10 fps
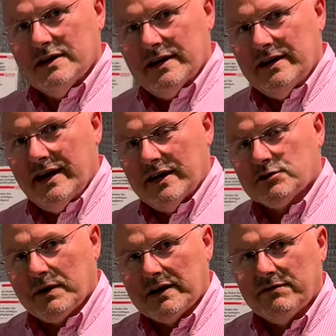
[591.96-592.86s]
in der
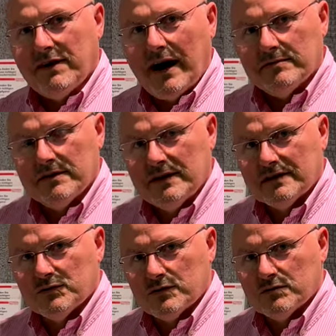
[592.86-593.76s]
entsprechenden Farbe
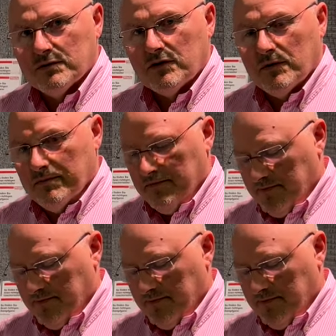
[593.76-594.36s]
dazu zu bekommen.